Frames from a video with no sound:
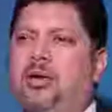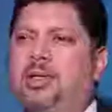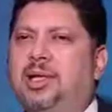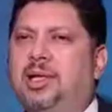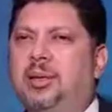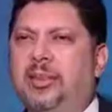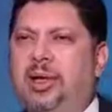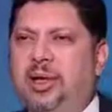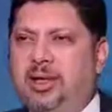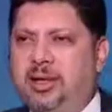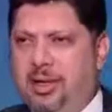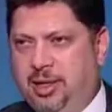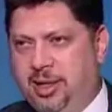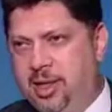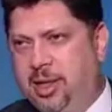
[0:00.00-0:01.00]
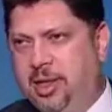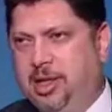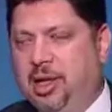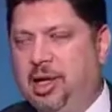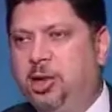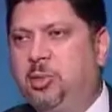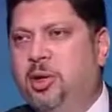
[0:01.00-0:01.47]
الله عليه وسلم كان ايه
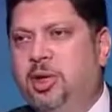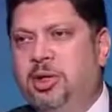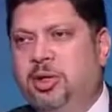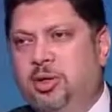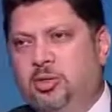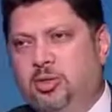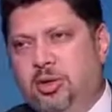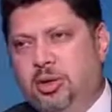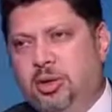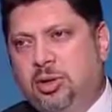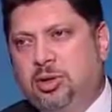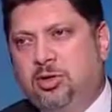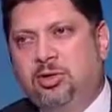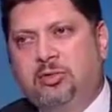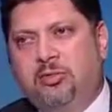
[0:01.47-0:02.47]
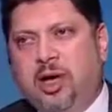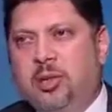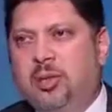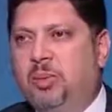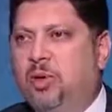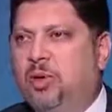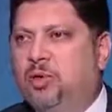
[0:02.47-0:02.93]
يعني لا يمكن الرسول يكون
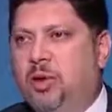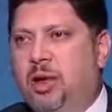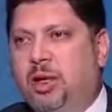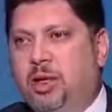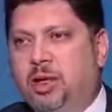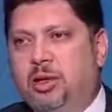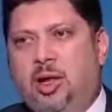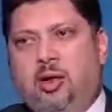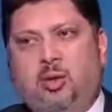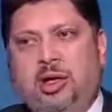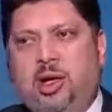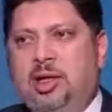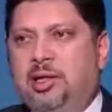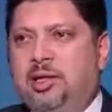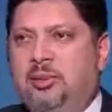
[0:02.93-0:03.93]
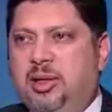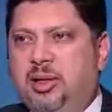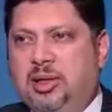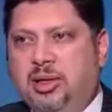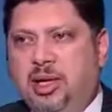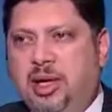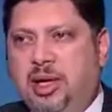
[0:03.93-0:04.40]
فاهم الموضوع غلط ده هو اللي نازل
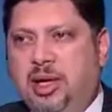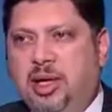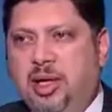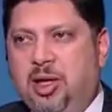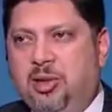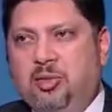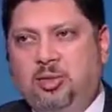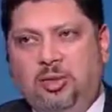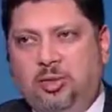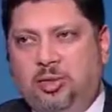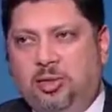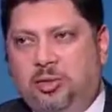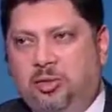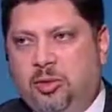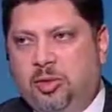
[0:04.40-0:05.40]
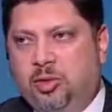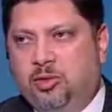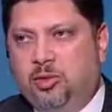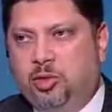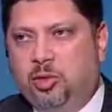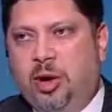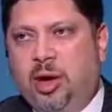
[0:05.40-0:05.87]
بالرساله
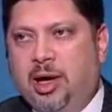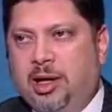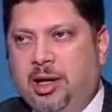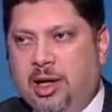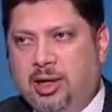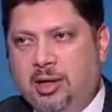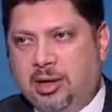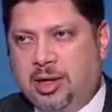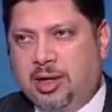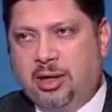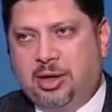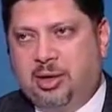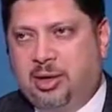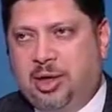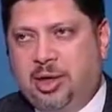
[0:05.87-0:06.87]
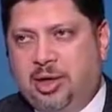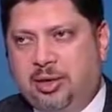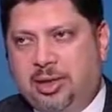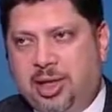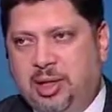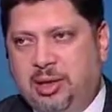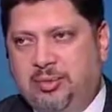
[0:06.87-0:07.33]
ويوحى اليه صلى الله عليه
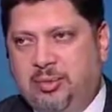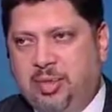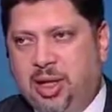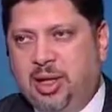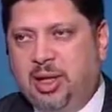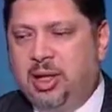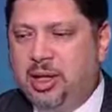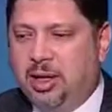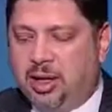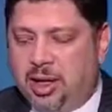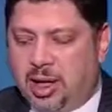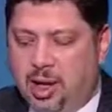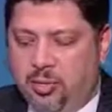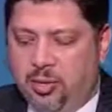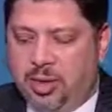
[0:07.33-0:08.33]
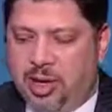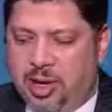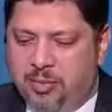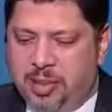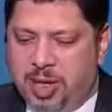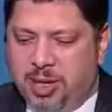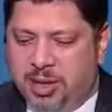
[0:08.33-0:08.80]
نعم. وسلم اول
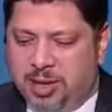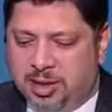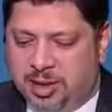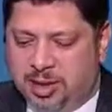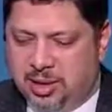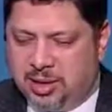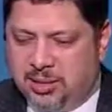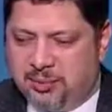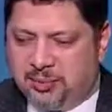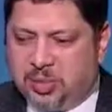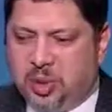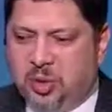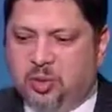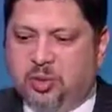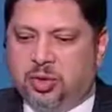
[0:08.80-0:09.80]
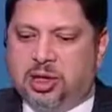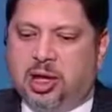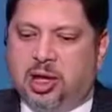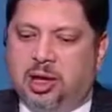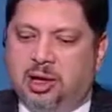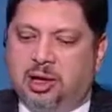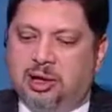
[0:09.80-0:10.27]
لما نزل
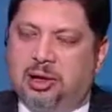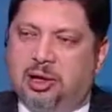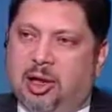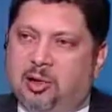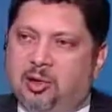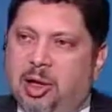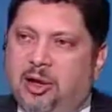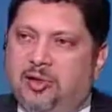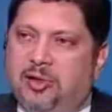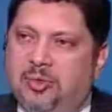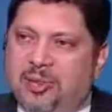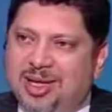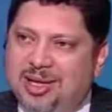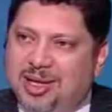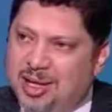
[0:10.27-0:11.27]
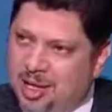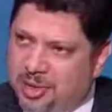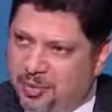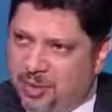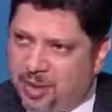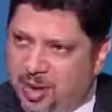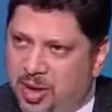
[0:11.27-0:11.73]
واستقرت الاوضاع في المدينه
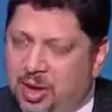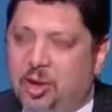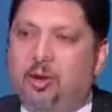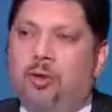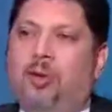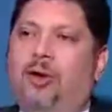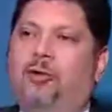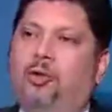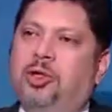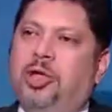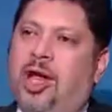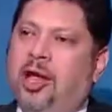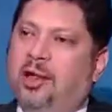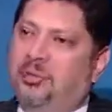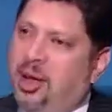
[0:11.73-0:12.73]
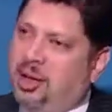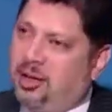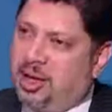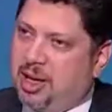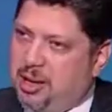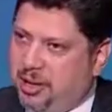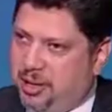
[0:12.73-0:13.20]
نعم. وفتحت
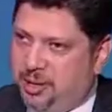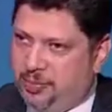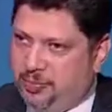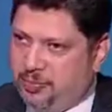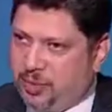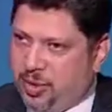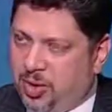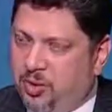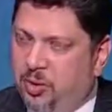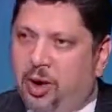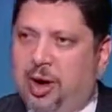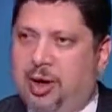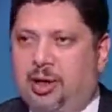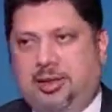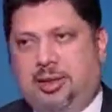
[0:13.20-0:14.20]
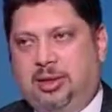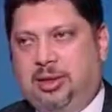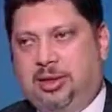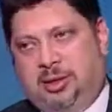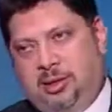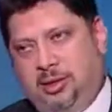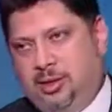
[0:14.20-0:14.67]
مكه نعم.
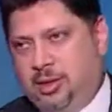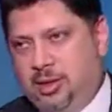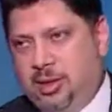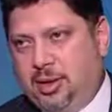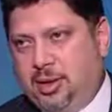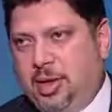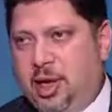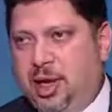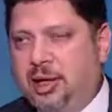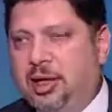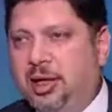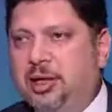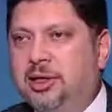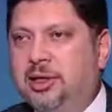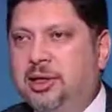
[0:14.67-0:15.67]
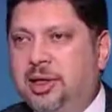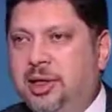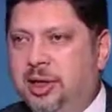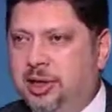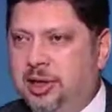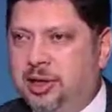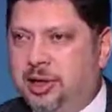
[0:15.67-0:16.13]
وخلاص يعني خلصت
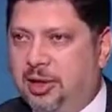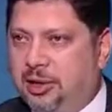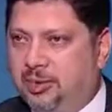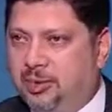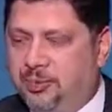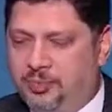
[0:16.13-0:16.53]
القضيه